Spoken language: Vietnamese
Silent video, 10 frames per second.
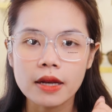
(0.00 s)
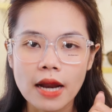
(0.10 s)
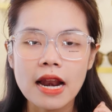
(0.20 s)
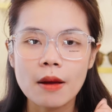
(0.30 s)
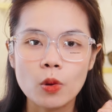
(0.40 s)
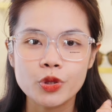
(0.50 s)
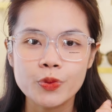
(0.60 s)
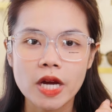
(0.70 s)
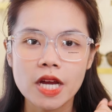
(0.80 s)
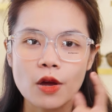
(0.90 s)
đây là một
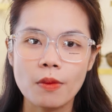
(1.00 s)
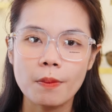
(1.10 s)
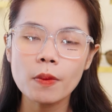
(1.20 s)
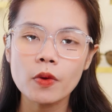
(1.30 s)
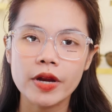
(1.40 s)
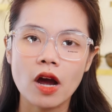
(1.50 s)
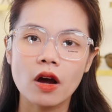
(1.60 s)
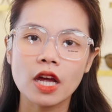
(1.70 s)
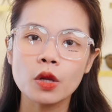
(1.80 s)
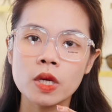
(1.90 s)
trong những cái điều mà Burberry
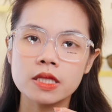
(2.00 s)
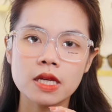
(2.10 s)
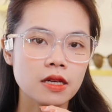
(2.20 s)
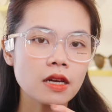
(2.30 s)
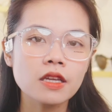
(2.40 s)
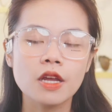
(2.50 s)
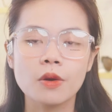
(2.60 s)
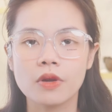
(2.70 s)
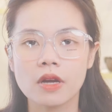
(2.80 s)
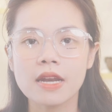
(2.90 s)
họ đã duy trì rất
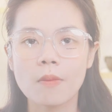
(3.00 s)
nhiều những cái